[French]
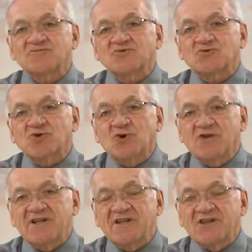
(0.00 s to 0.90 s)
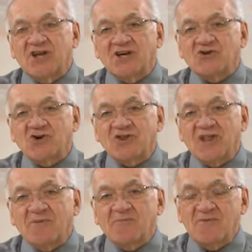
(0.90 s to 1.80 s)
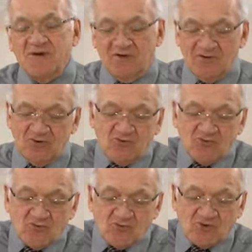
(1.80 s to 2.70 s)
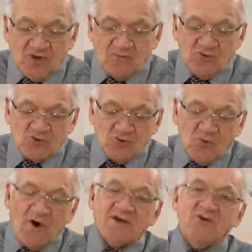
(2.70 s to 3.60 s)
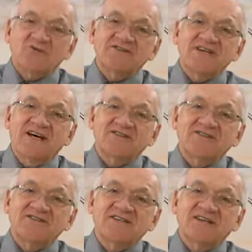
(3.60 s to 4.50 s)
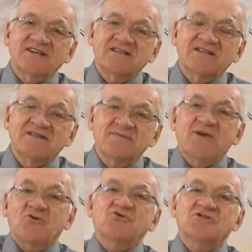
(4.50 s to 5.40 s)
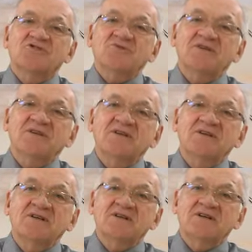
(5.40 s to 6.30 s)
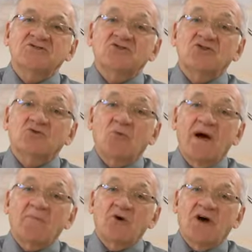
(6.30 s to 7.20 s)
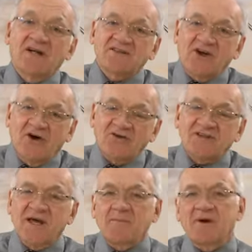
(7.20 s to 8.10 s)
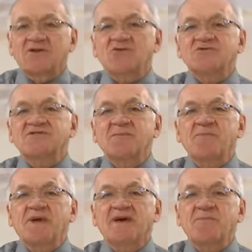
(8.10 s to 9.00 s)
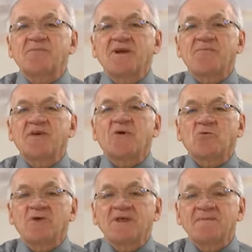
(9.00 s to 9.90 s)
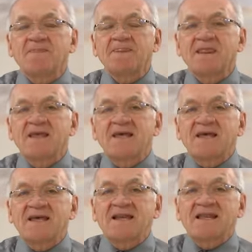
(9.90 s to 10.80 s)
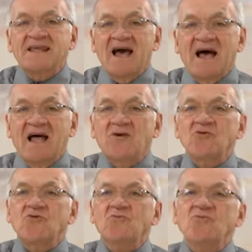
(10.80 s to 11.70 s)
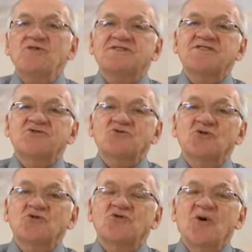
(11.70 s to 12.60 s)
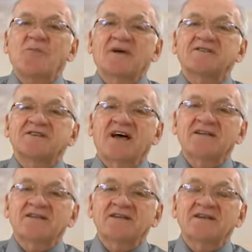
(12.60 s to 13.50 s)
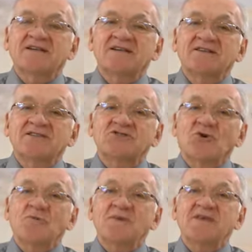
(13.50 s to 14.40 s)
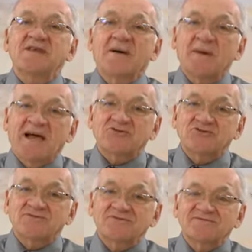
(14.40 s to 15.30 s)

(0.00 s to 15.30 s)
je n'étais, j'étais bien, T'es plus ou moins conscient de ça. Mais aujourd'hui, je dois me rendre compte qu'après tous ces périples, eh bien oui, il y a une multitude de personnes qui sont mises en marche.